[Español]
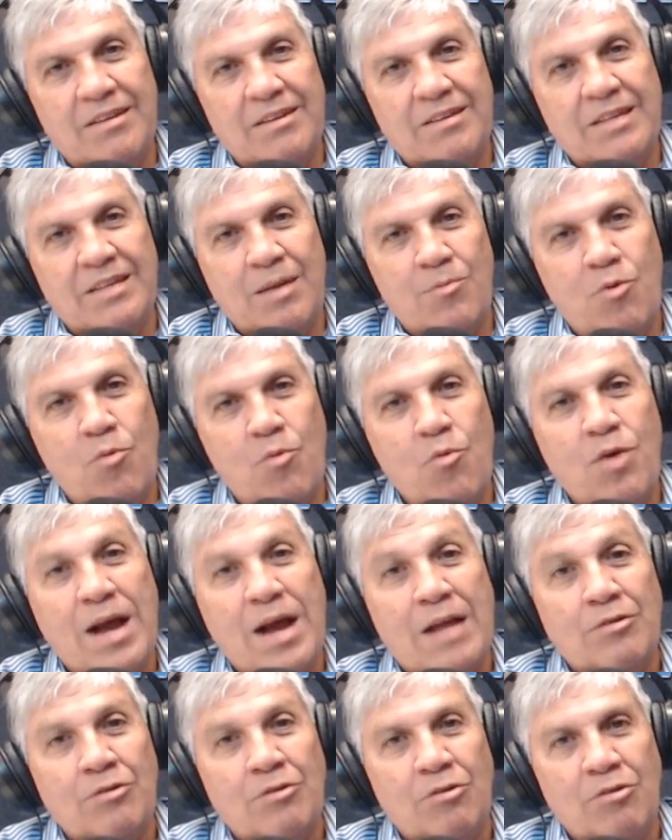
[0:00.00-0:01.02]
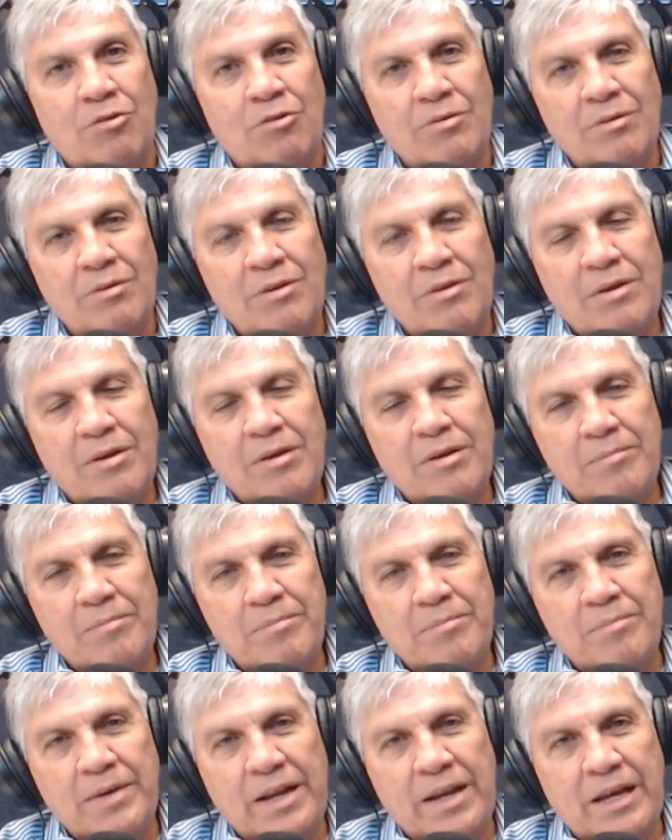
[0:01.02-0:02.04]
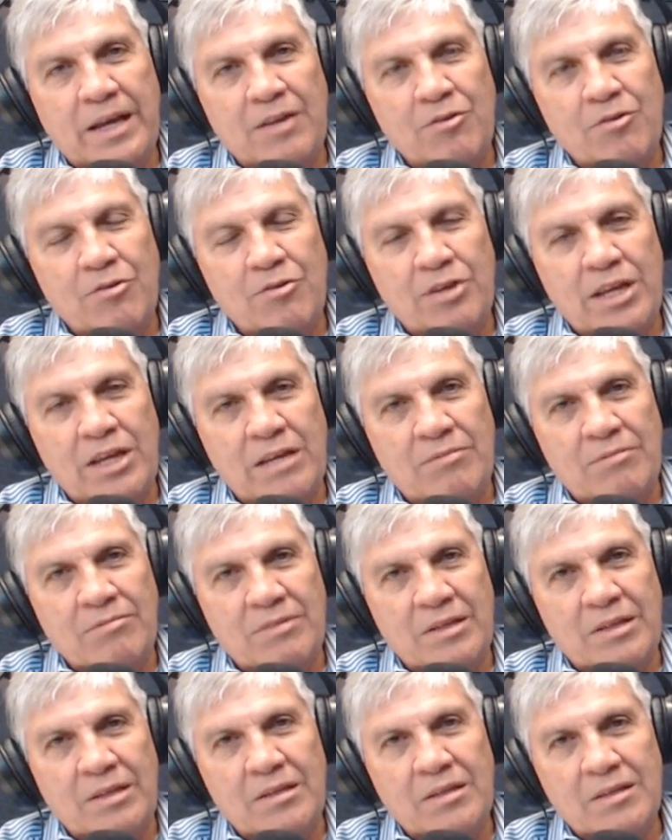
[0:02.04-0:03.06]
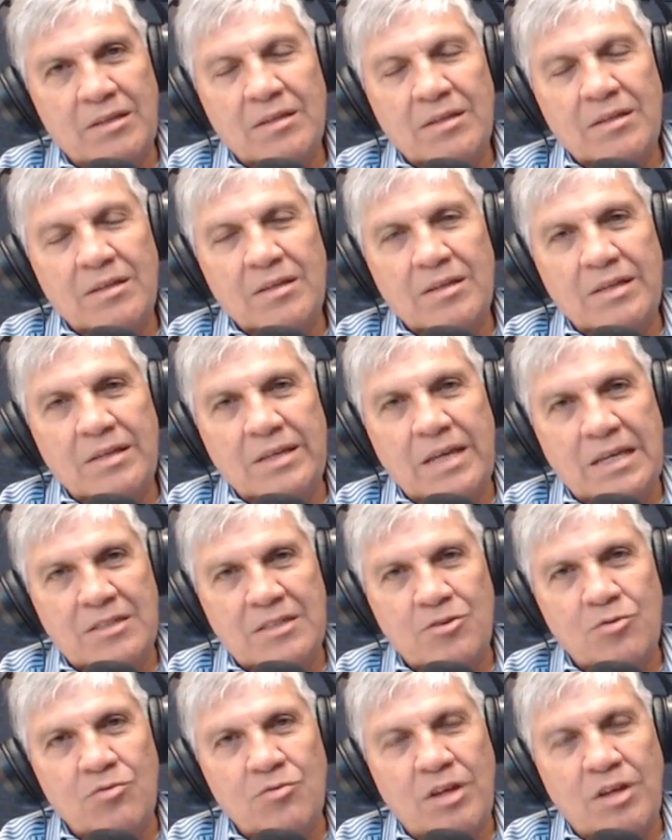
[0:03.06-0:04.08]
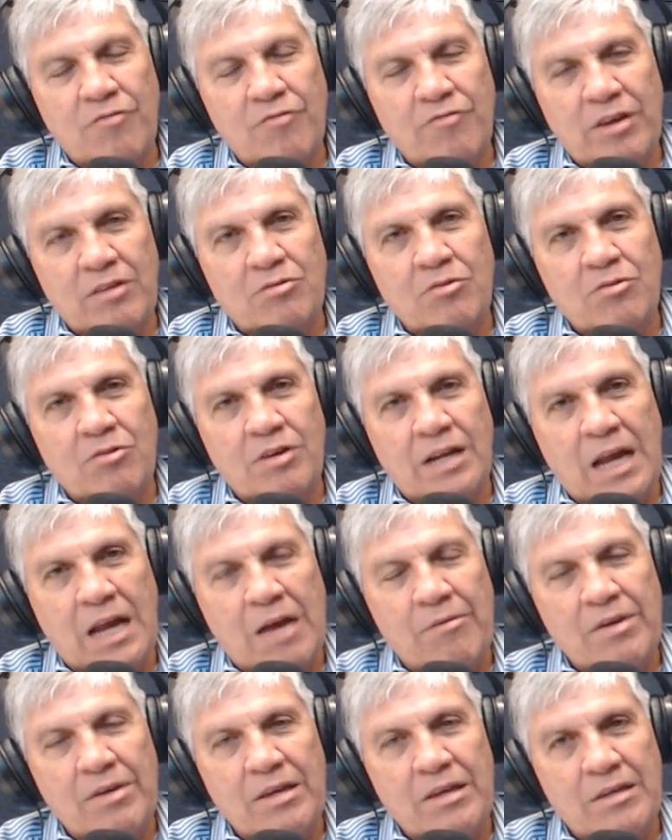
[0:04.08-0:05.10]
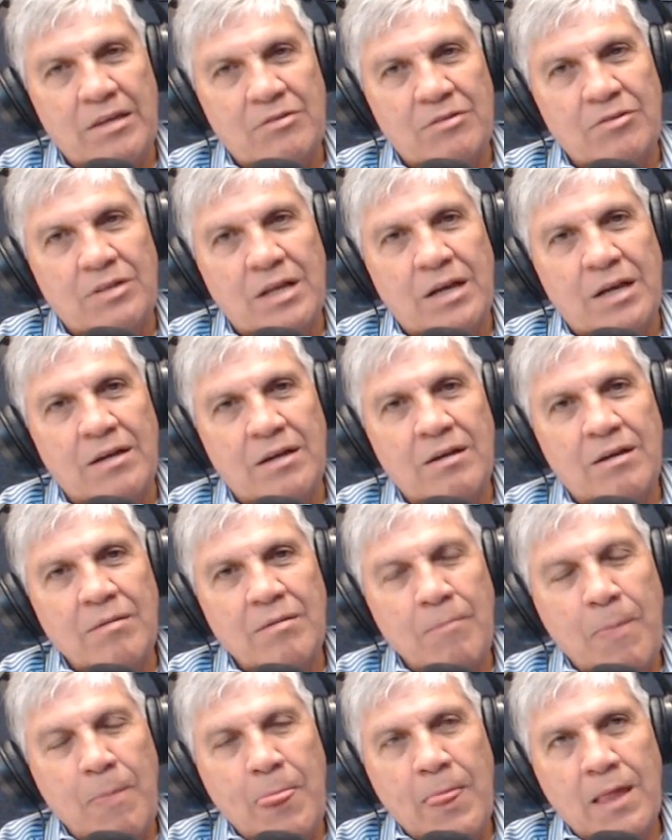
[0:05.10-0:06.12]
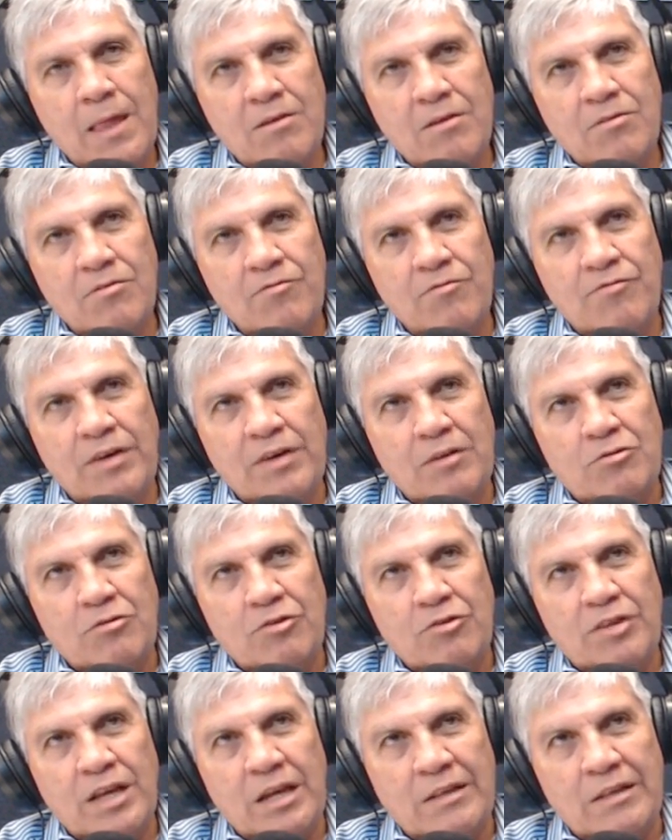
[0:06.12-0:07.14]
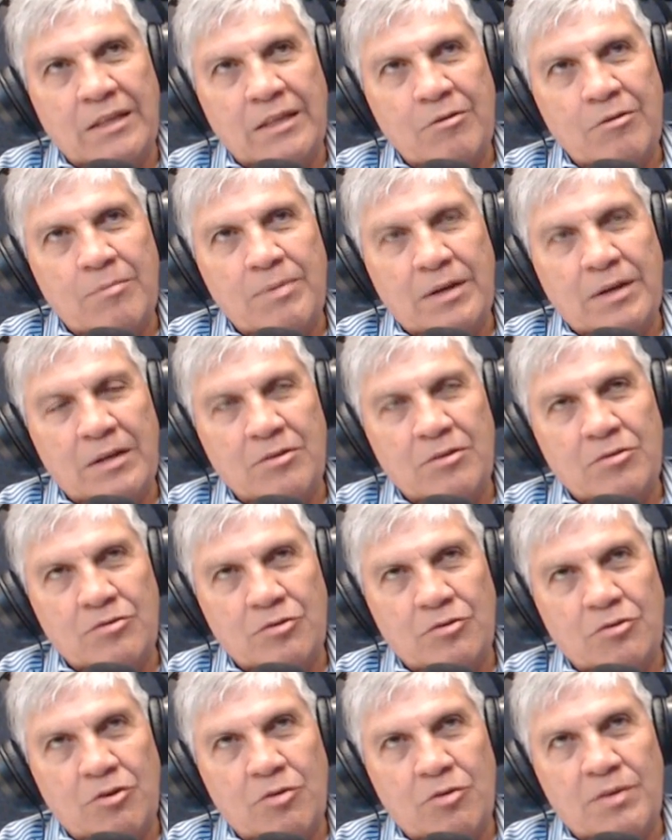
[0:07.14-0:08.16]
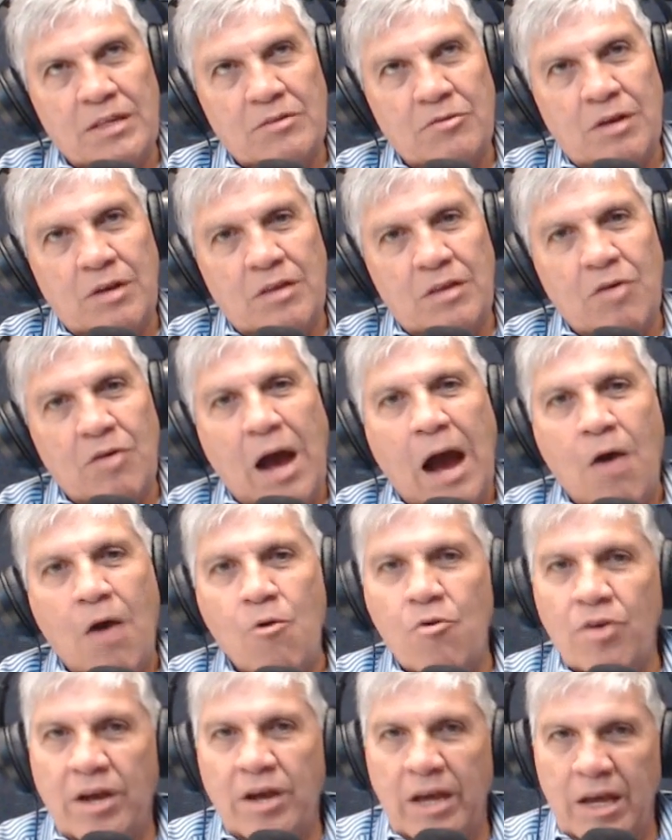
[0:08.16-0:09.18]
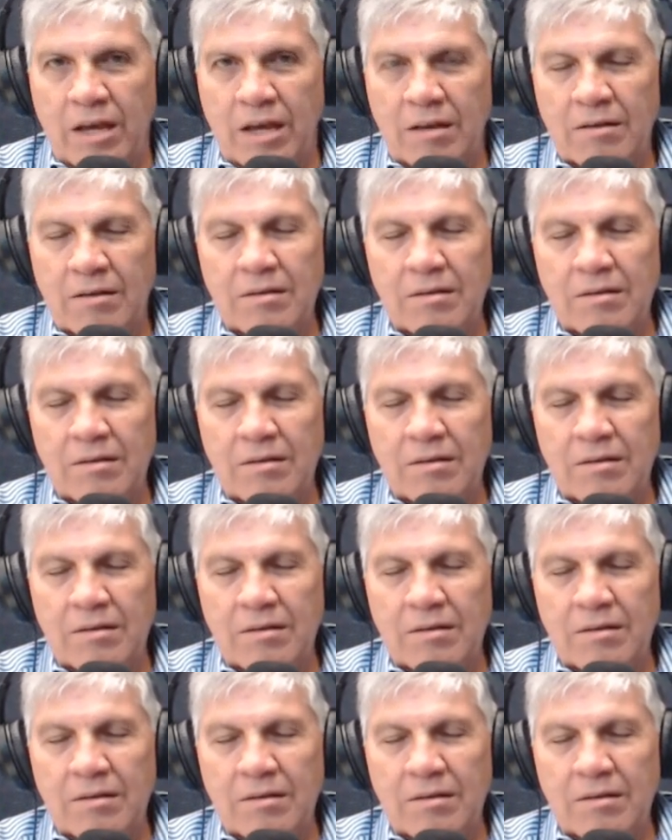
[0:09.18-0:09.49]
Estamos buscándolo para que nos oriente. Y eso es un defecto grave y es una, un factor negativo para nosotros los venezolanos, aunque